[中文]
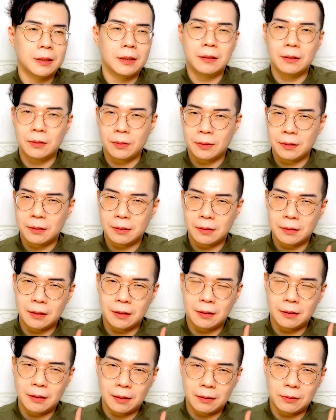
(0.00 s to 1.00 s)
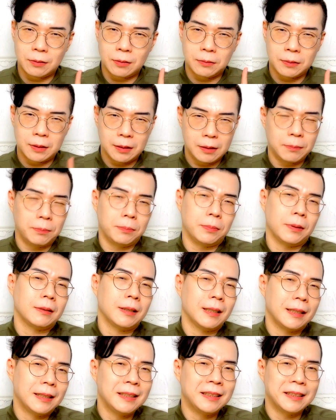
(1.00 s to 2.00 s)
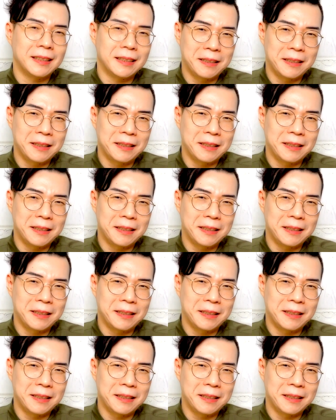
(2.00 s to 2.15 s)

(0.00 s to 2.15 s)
在这段时间当中，真的不要再跟你